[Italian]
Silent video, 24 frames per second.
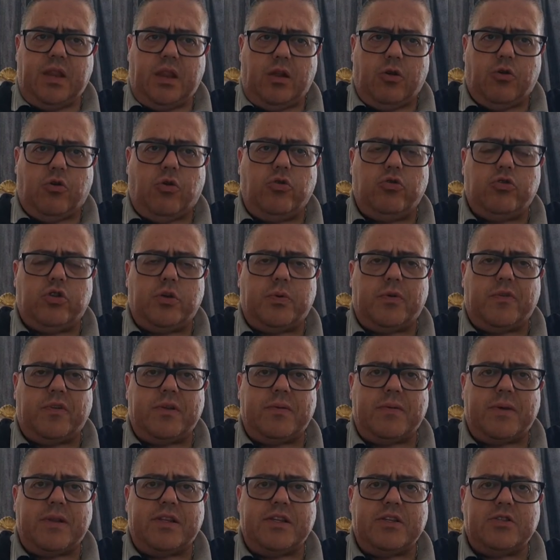contro i
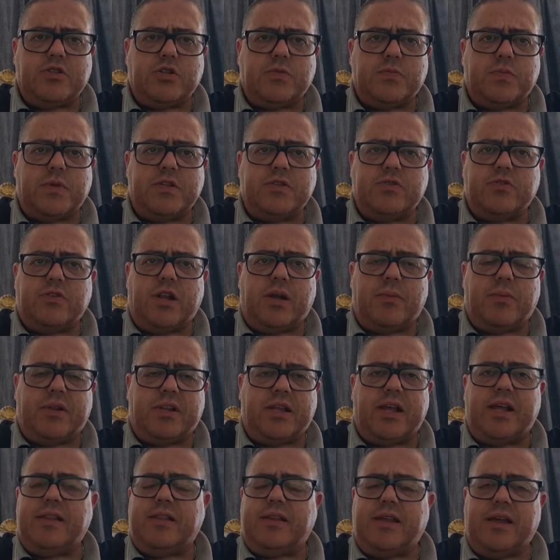provvedimenti di sospensione della
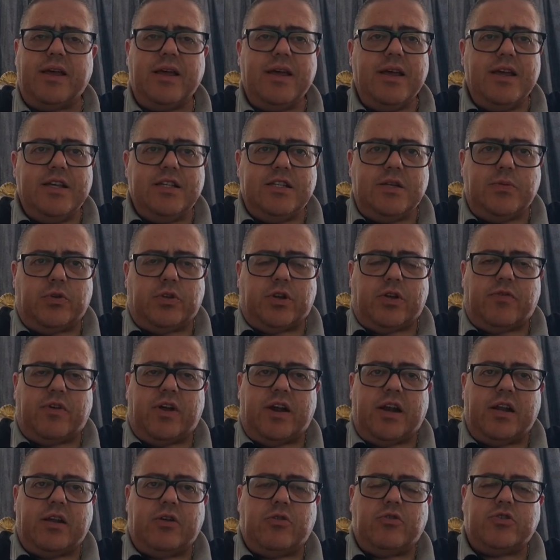patente si potrà
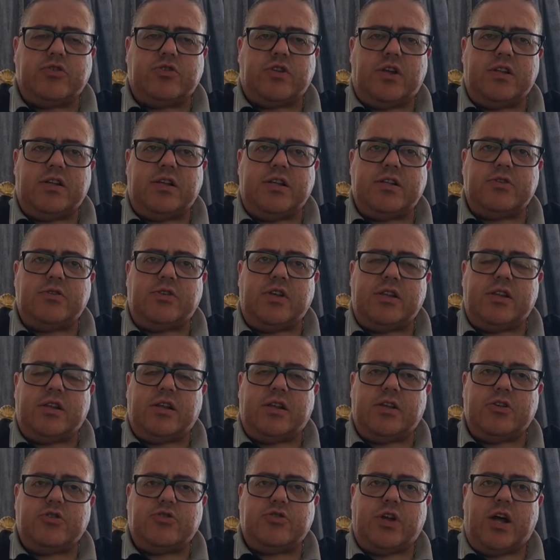fare ricorso alla direzione
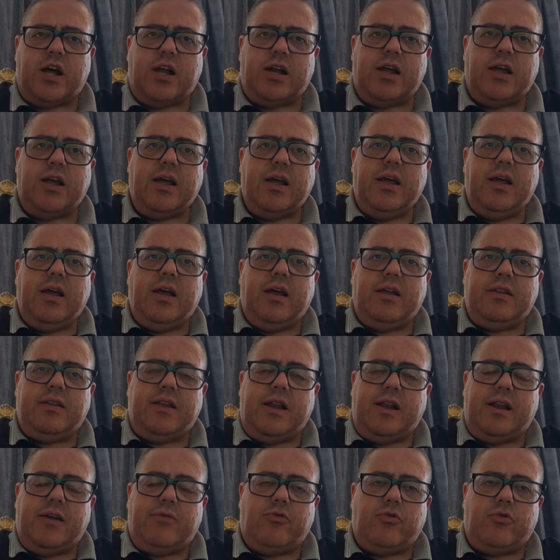interregionale eh,
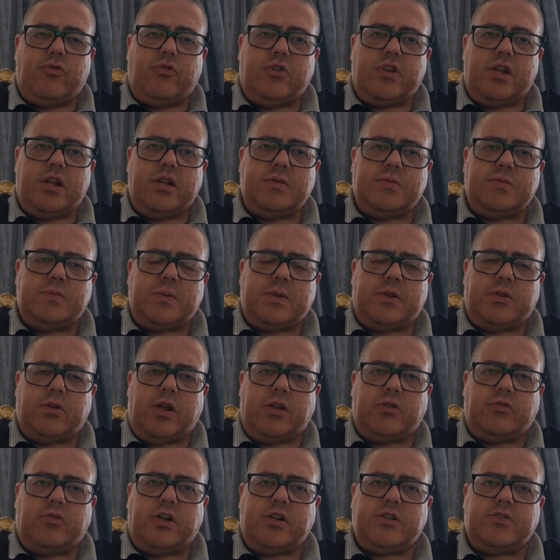del lavoro
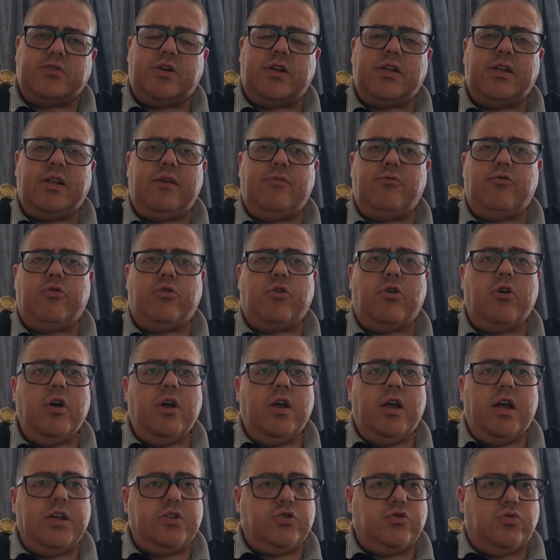dell'Ispettorato Nazionale del Lavoro
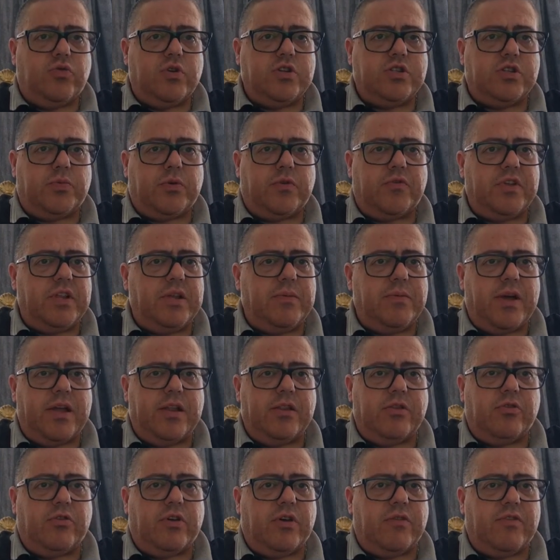e su questo
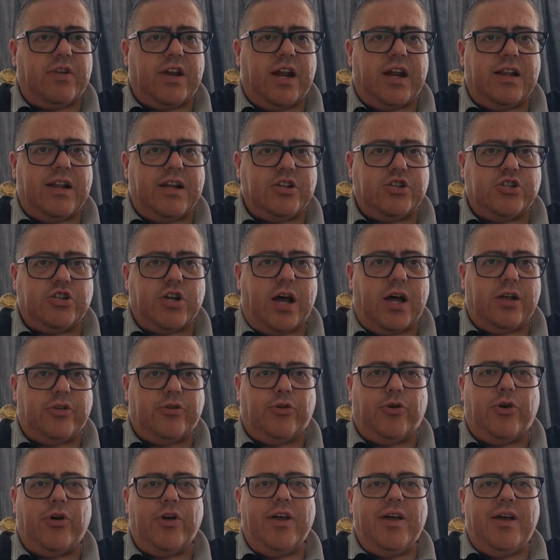provvedimento che verrà
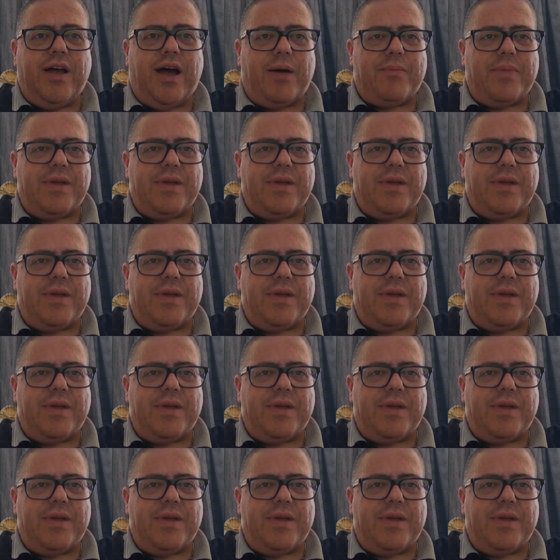rilasciato a